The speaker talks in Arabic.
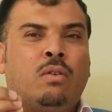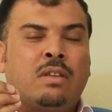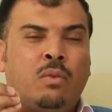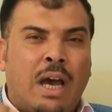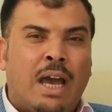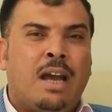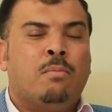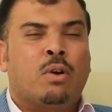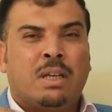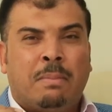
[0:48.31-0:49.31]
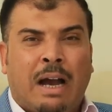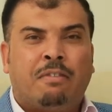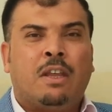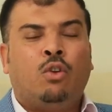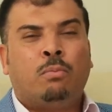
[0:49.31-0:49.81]
سيؤهل
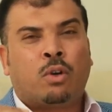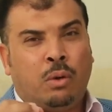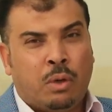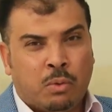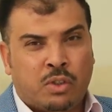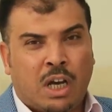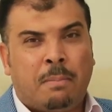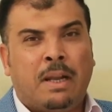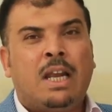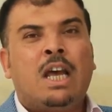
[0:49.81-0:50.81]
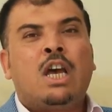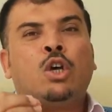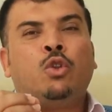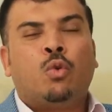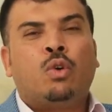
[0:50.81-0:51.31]
مجتمعاتنا للعبور نحو المستقبل
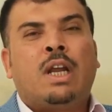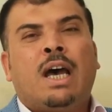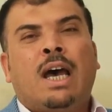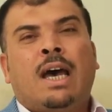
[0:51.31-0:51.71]
دون آه،